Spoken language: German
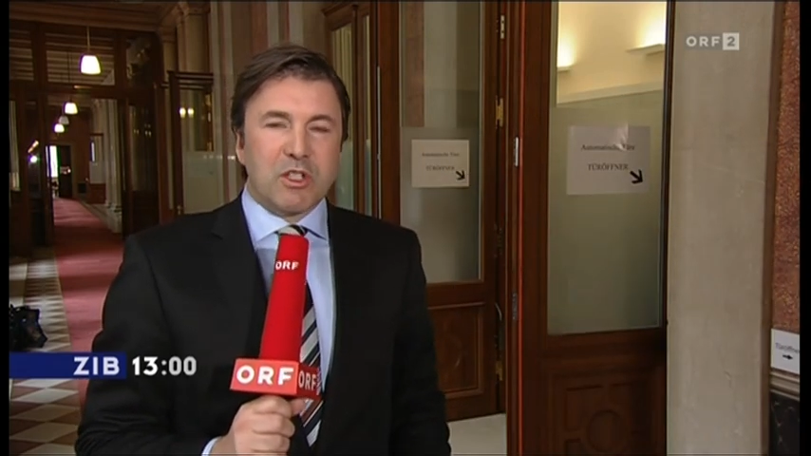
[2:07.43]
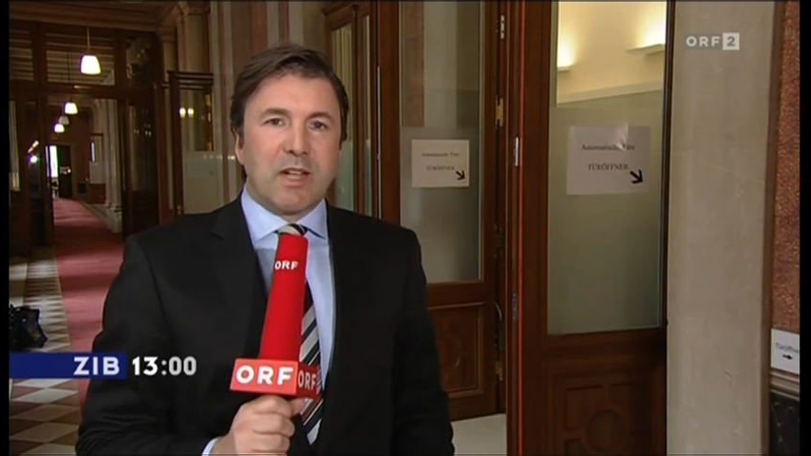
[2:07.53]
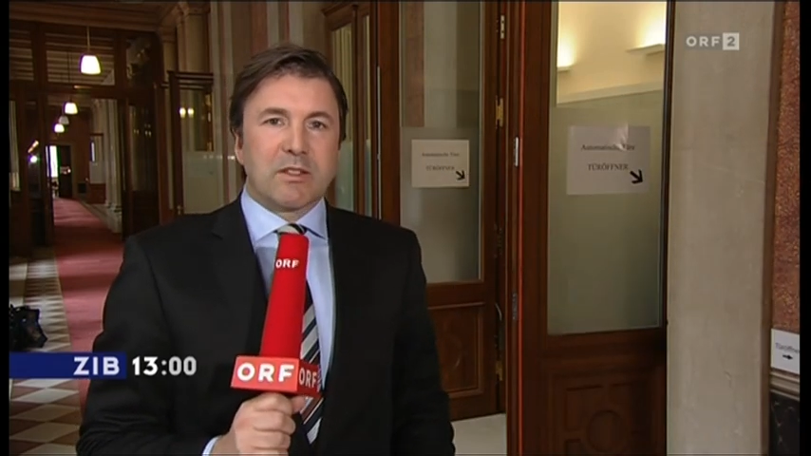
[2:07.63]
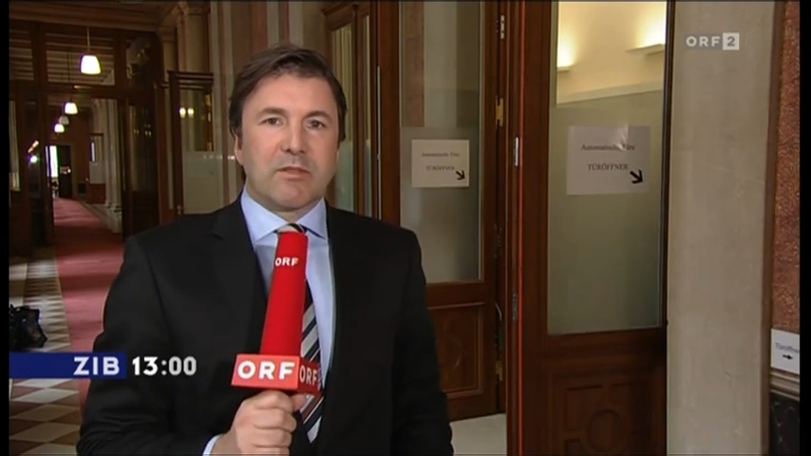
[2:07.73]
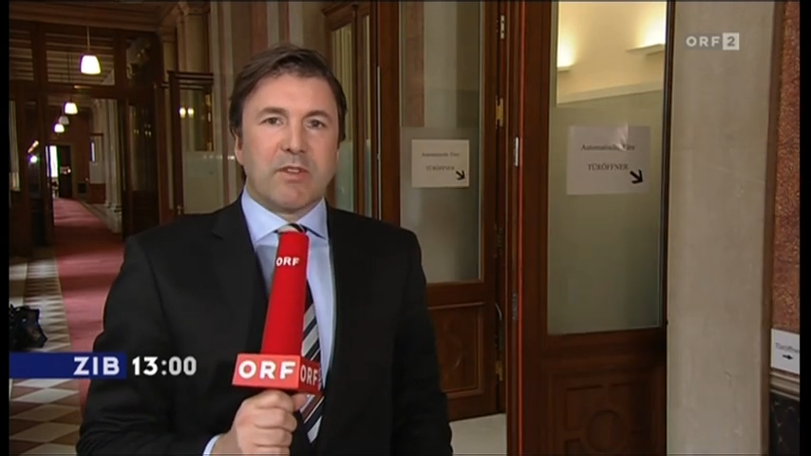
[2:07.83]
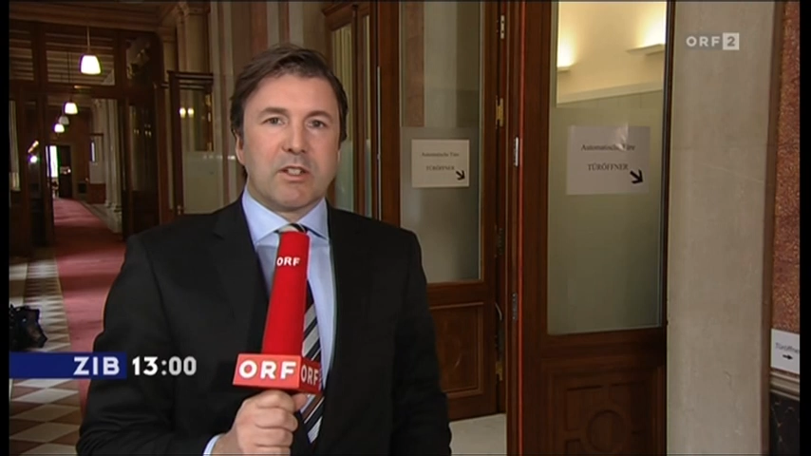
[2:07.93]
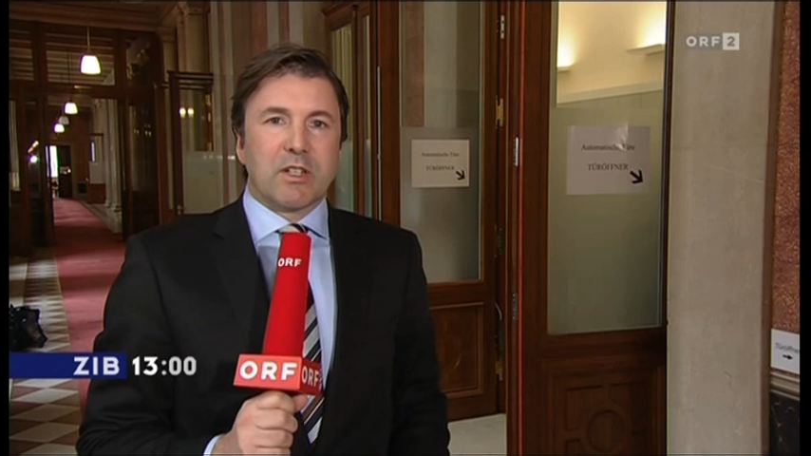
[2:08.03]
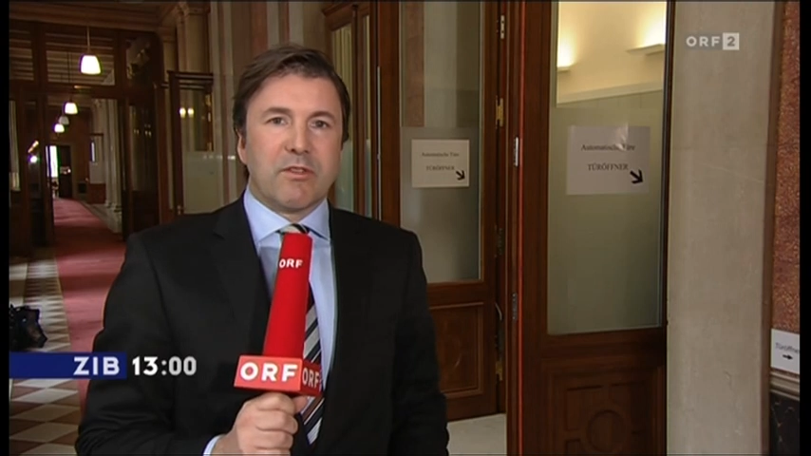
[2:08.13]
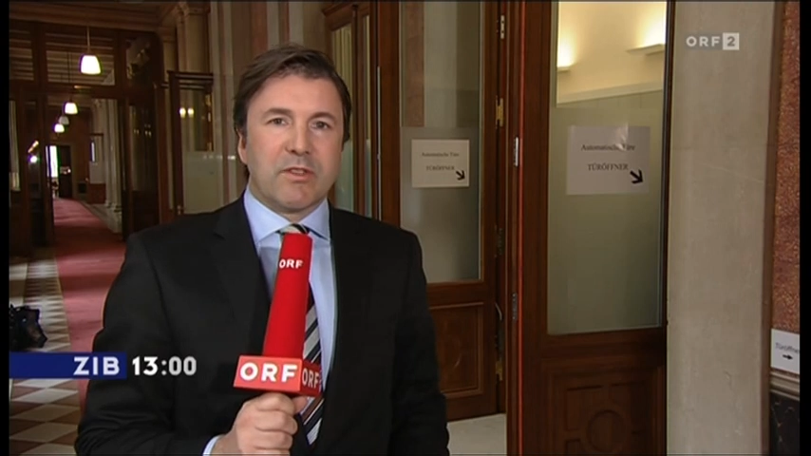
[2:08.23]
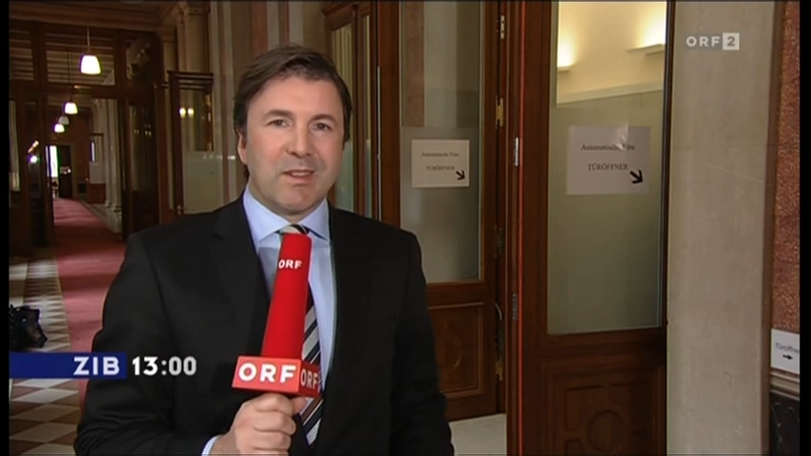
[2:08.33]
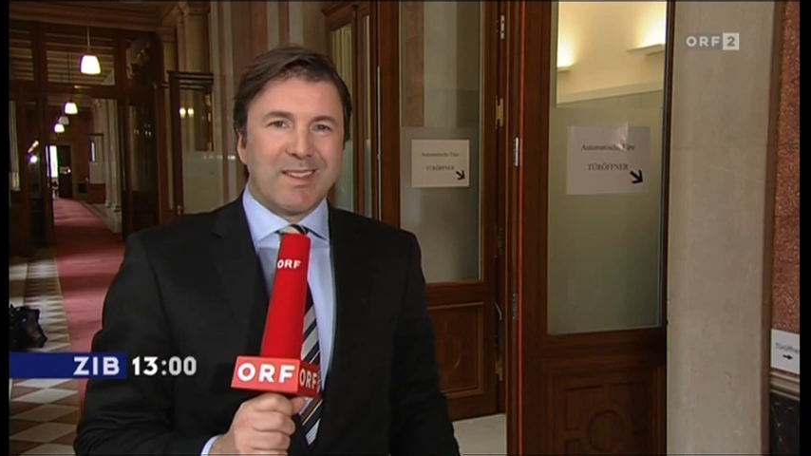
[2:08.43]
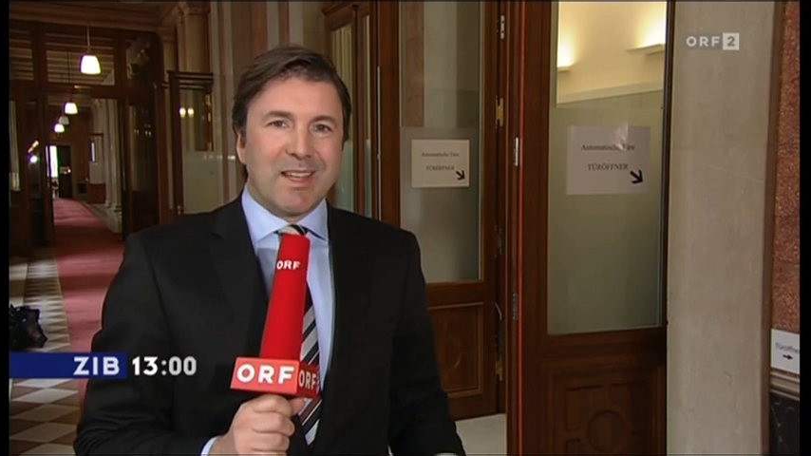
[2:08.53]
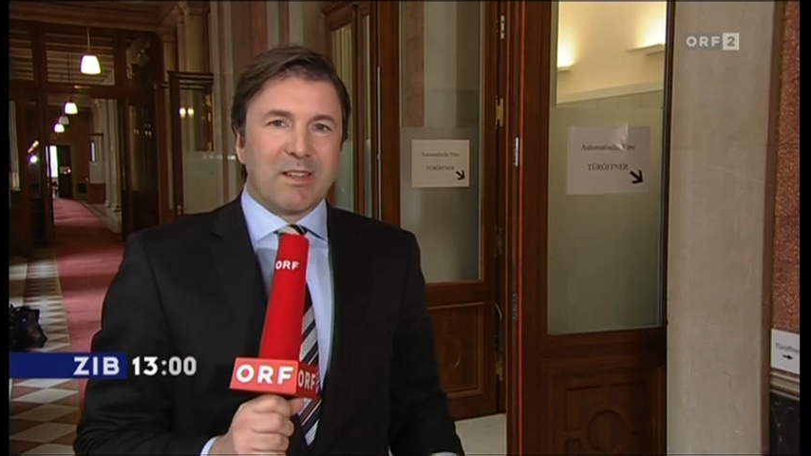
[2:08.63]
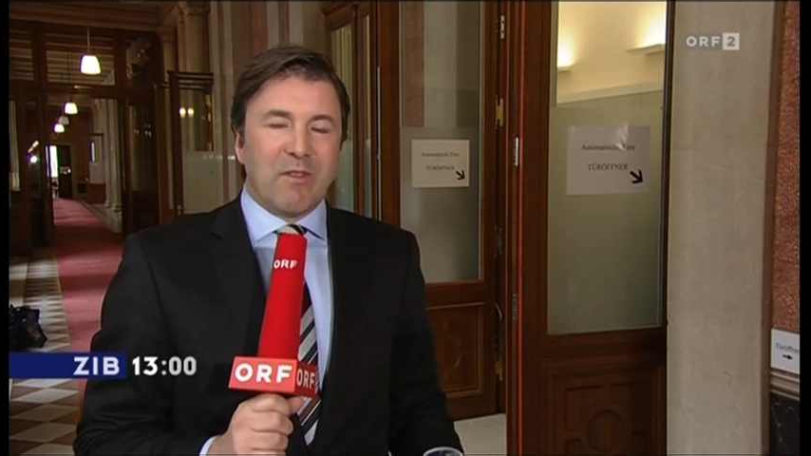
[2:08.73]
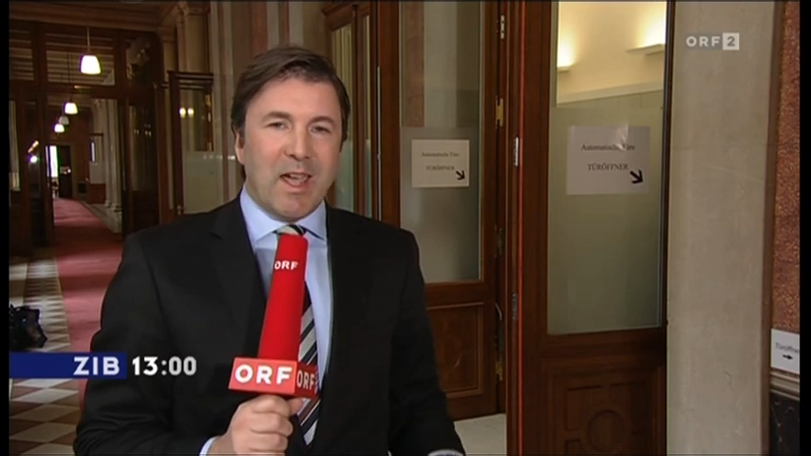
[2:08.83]
Staatsanwaltschaft
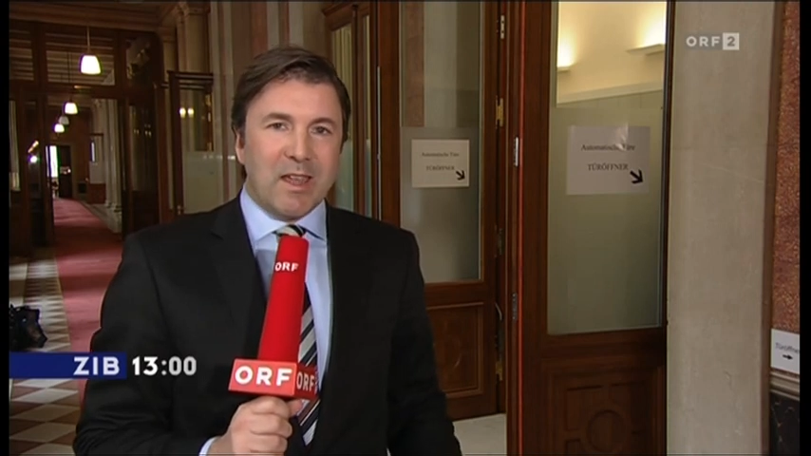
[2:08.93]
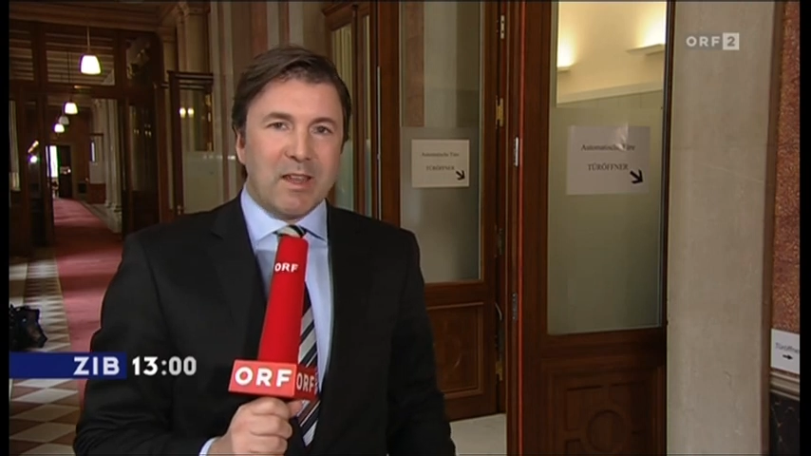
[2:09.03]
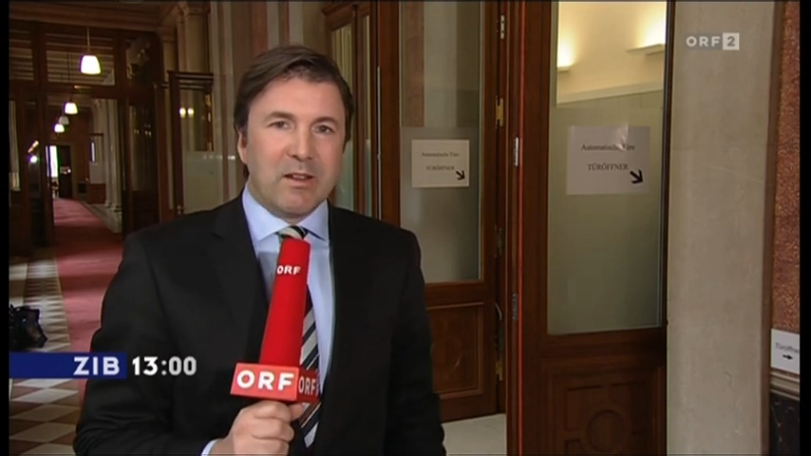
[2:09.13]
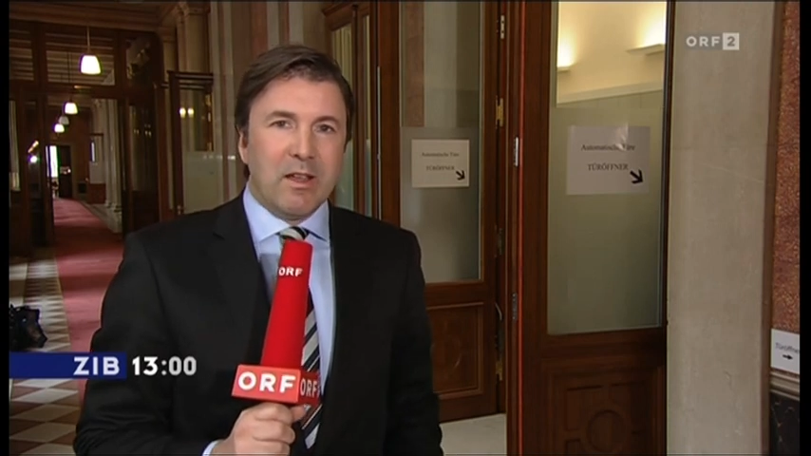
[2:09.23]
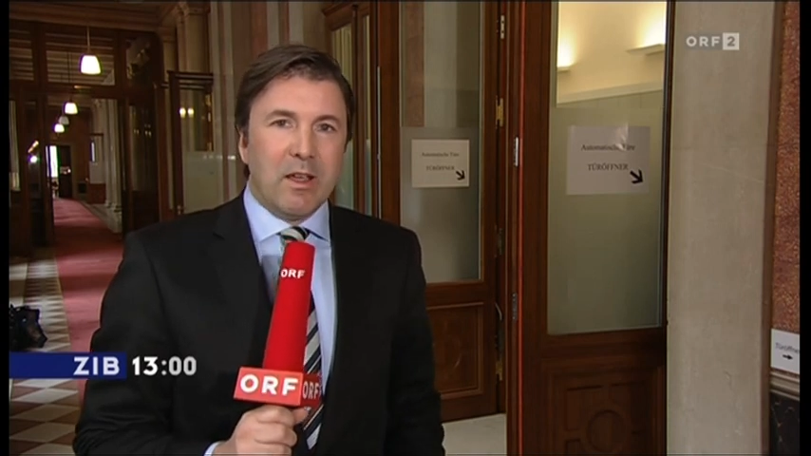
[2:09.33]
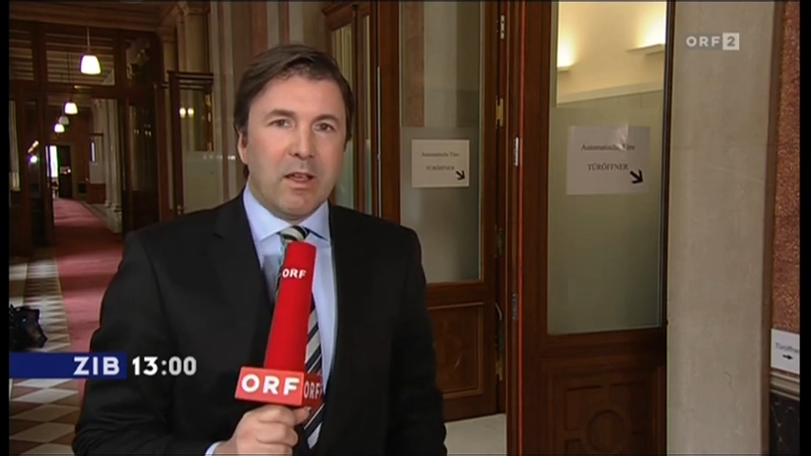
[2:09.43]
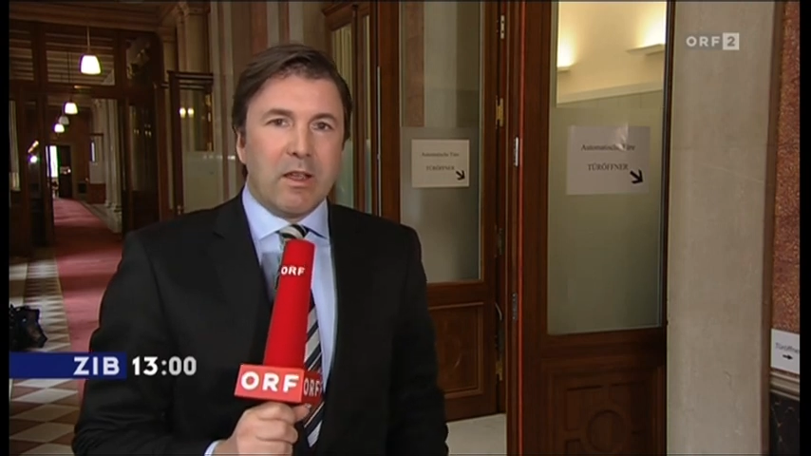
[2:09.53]
nicht weichen.